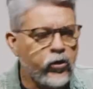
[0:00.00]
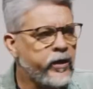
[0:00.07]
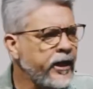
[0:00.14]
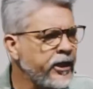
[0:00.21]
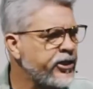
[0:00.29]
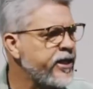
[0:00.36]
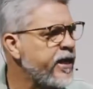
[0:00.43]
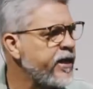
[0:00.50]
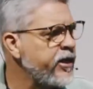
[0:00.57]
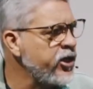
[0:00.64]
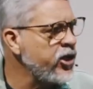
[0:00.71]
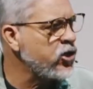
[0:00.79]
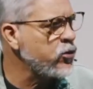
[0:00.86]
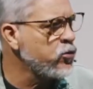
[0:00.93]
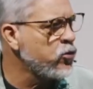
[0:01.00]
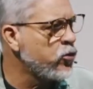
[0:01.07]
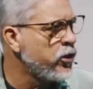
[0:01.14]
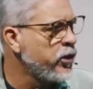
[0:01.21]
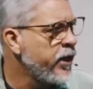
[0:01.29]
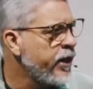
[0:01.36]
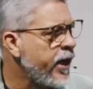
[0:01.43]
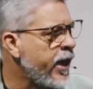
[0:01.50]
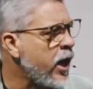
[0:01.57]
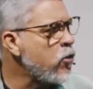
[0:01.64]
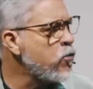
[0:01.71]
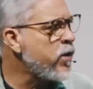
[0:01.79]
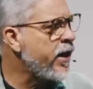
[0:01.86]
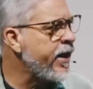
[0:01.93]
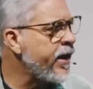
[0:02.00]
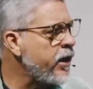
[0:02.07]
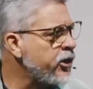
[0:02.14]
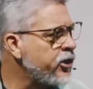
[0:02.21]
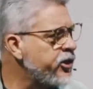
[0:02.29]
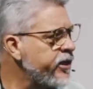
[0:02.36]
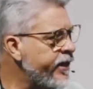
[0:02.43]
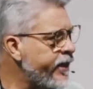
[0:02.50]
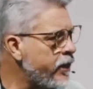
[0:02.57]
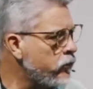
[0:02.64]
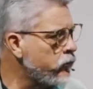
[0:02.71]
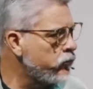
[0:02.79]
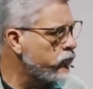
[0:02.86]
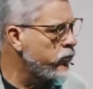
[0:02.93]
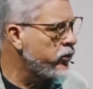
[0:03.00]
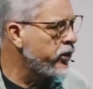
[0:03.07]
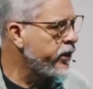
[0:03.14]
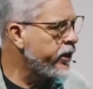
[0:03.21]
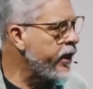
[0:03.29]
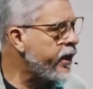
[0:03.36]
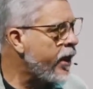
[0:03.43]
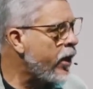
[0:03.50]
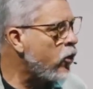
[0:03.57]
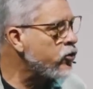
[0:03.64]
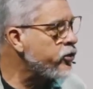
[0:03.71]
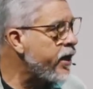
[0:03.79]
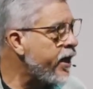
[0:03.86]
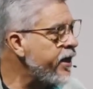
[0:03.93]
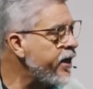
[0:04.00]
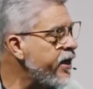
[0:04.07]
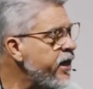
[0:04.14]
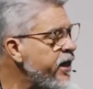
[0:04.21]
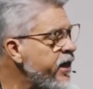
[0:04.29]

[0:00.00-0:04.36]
O cristianismo é uma religião que causa